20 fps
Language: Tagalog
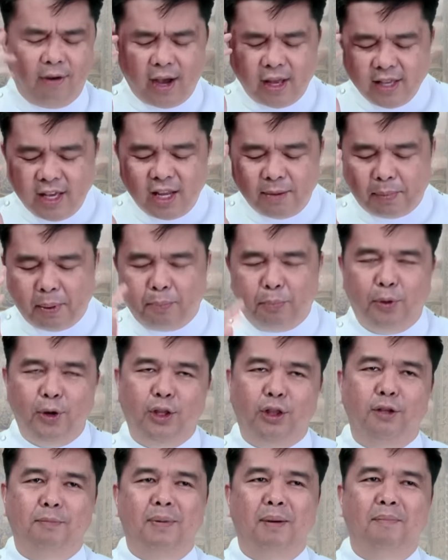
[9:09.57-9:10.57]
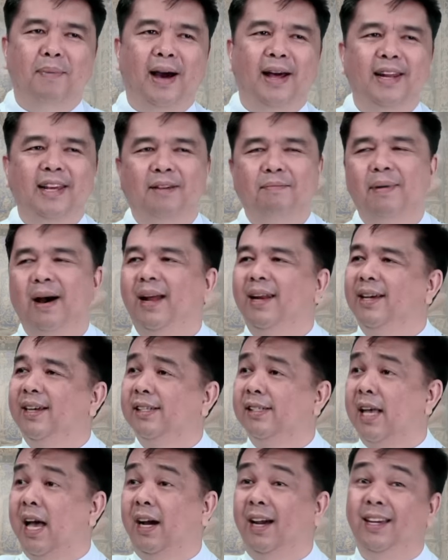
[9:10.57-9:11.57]
kanina pa po ito pabalik-balik
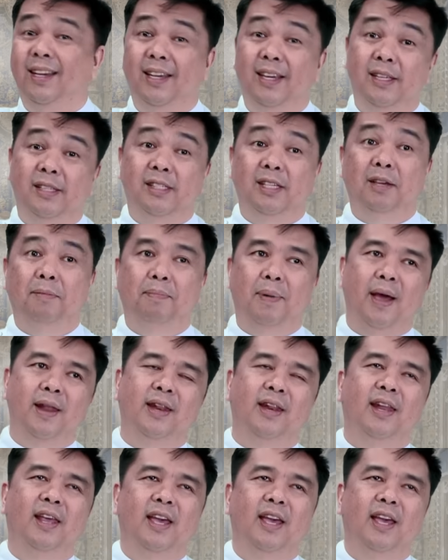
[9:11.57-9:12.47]
sa aking isipan,